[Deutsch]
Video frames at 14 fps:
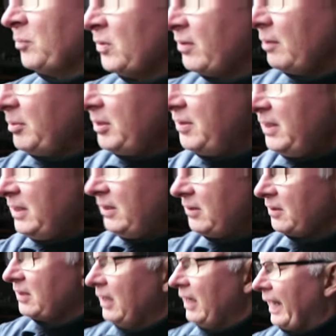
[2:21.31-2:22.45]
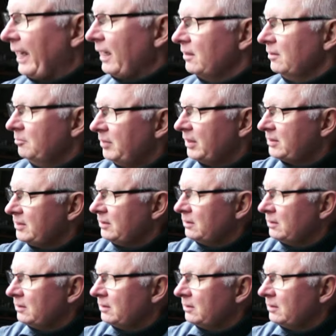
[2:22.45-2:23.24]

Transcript: Deshalb ist hier dieses Gelenk mit, äh,